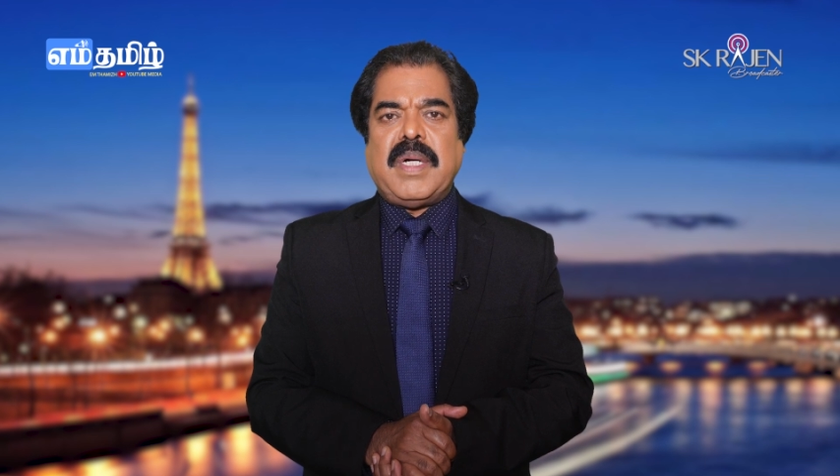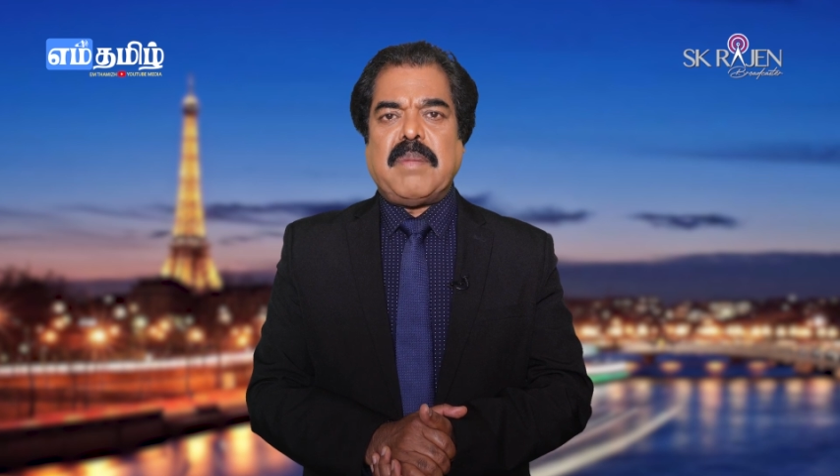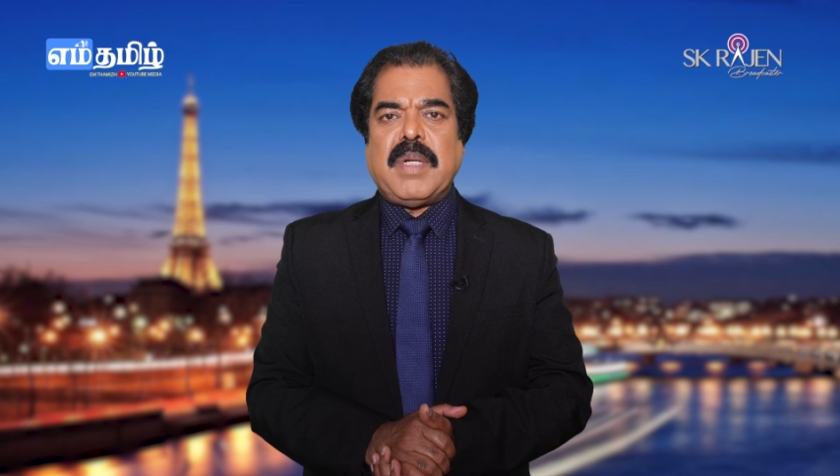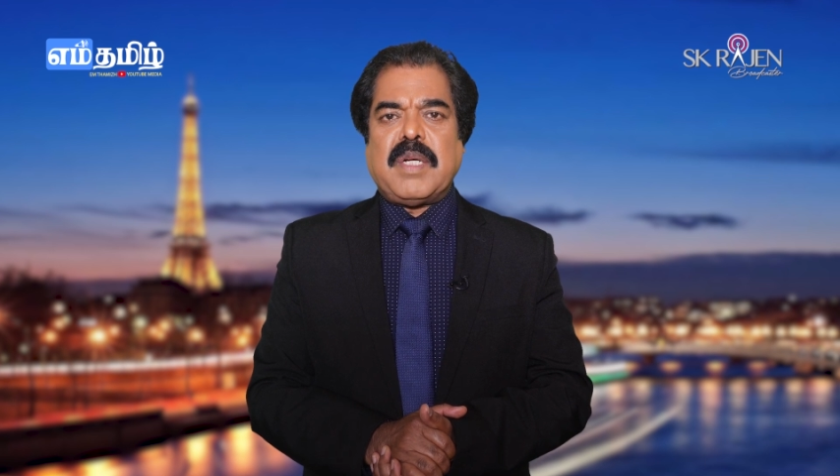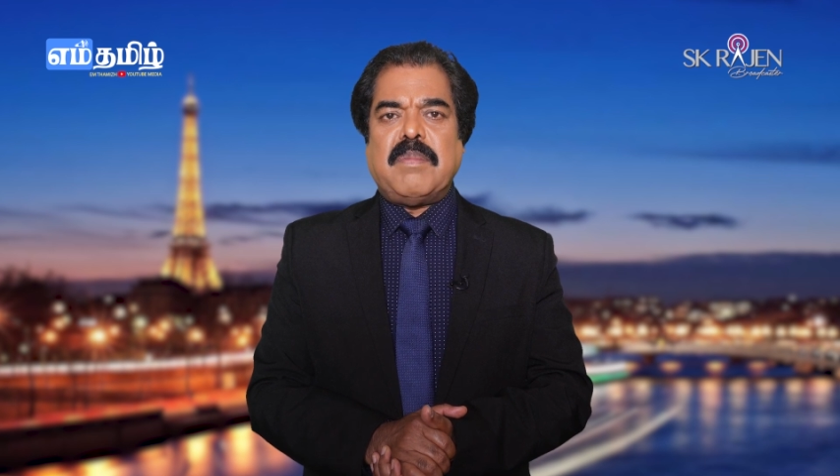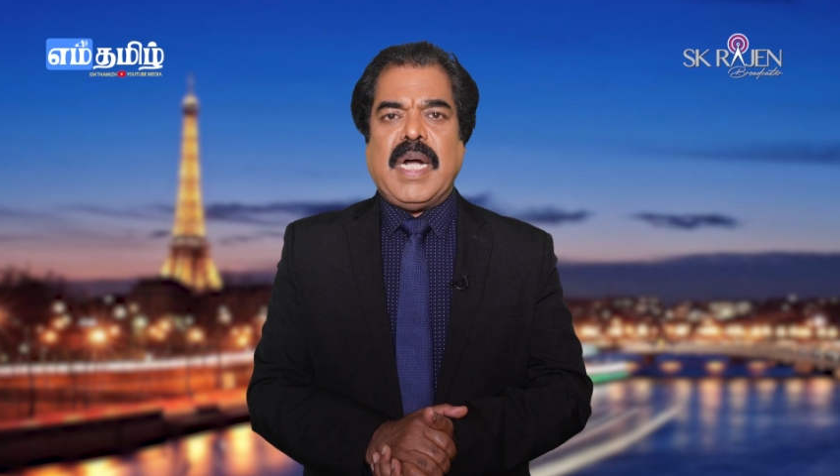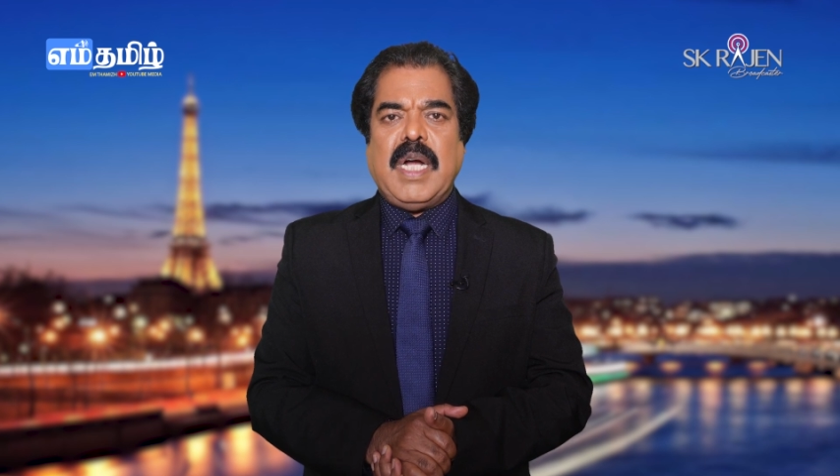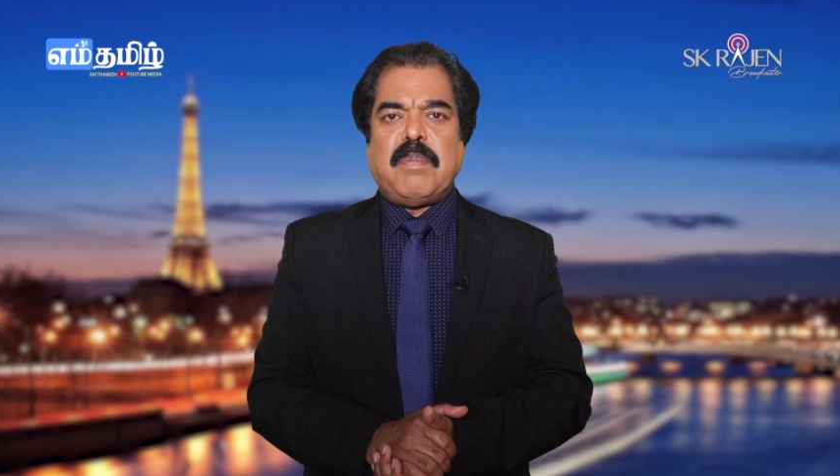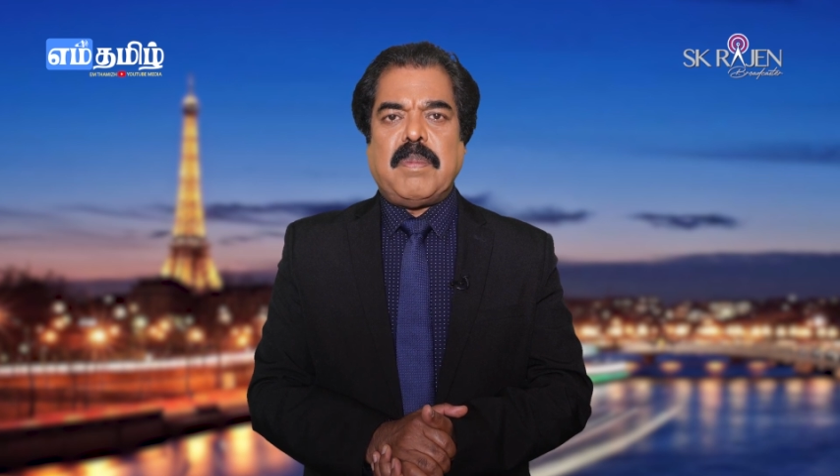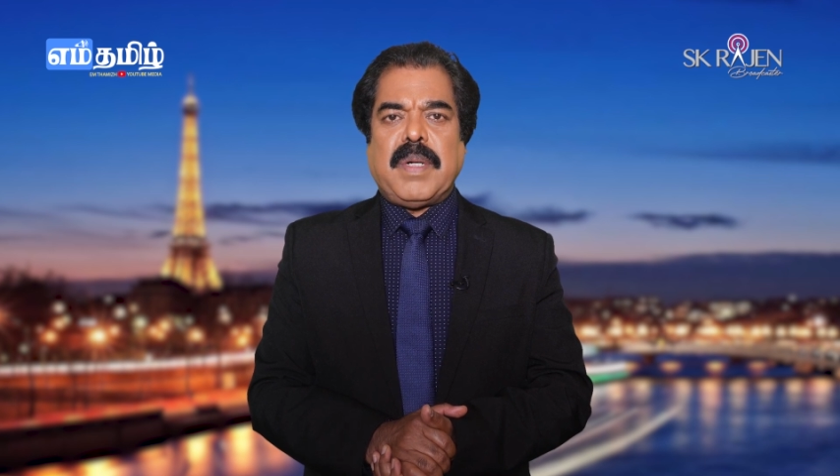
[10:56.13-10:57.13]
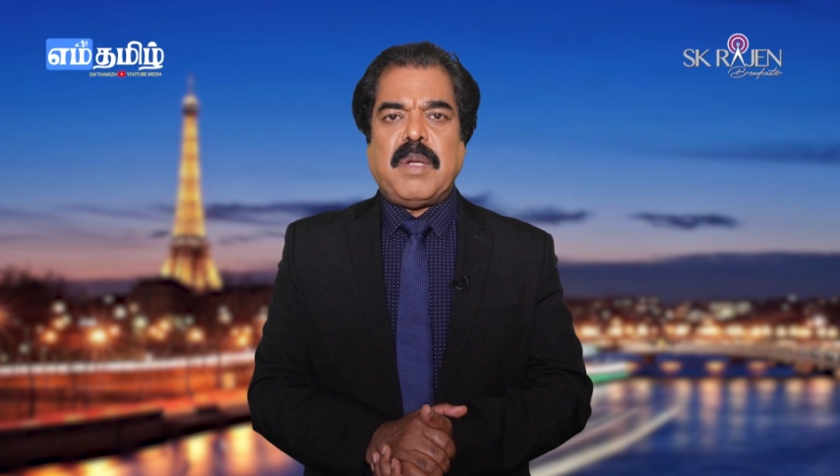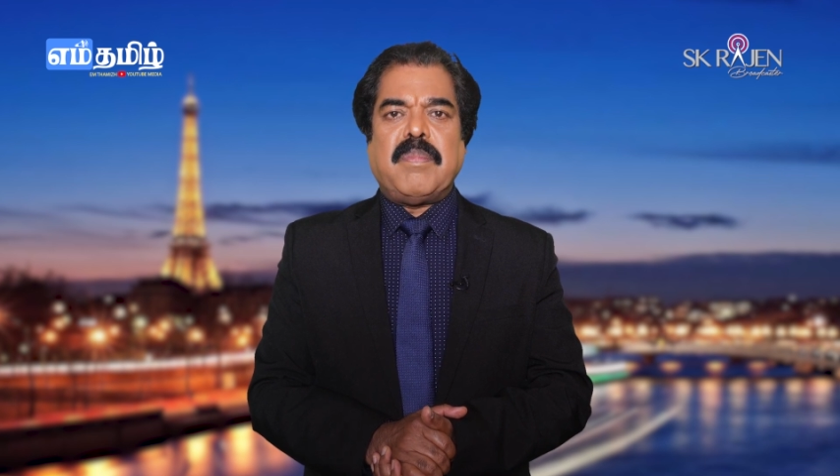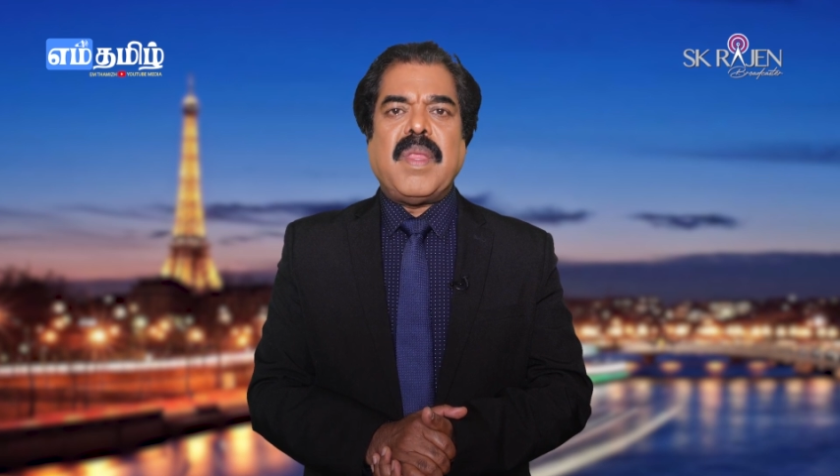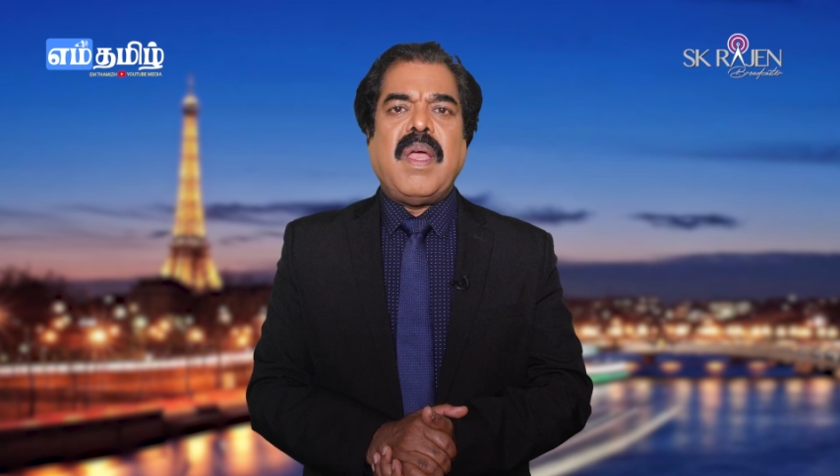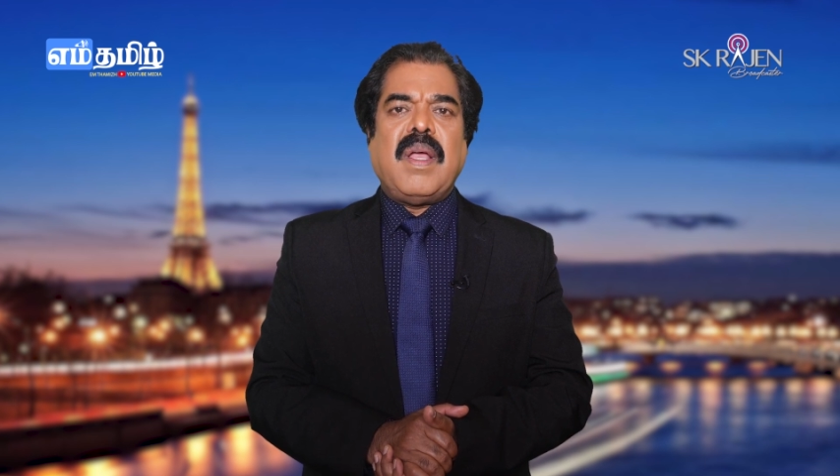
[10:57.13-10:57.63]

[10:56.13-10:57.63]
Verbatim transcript: இடமெங்கும் எழுப்பப்படும்